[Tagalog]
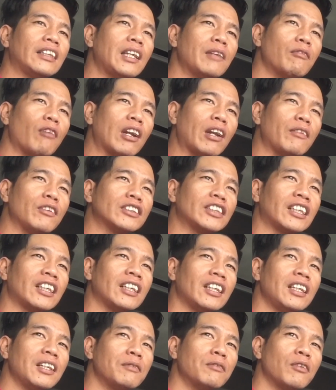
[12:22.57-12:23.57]
hindi mo alam yung
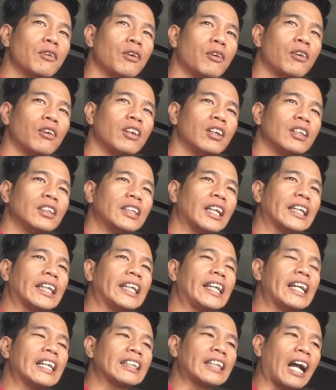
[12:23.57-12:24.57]
sarili mo,
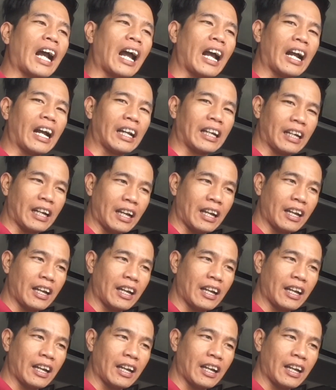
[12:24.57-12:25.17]
nagiging tanga ka na.